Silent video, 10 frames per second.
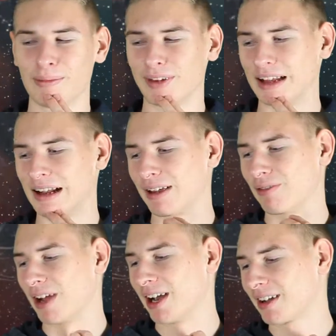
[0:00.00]
bis
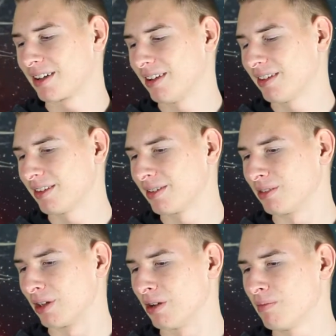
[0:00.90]
endlich Weihnachten ist,
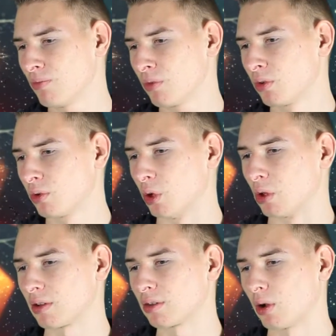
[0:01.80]
dann
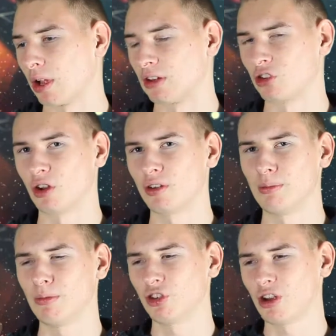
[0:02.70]
geht das doch echt schon
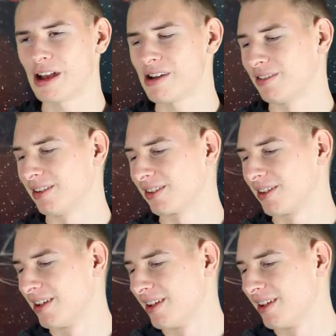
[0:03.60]
ziemlich schnell und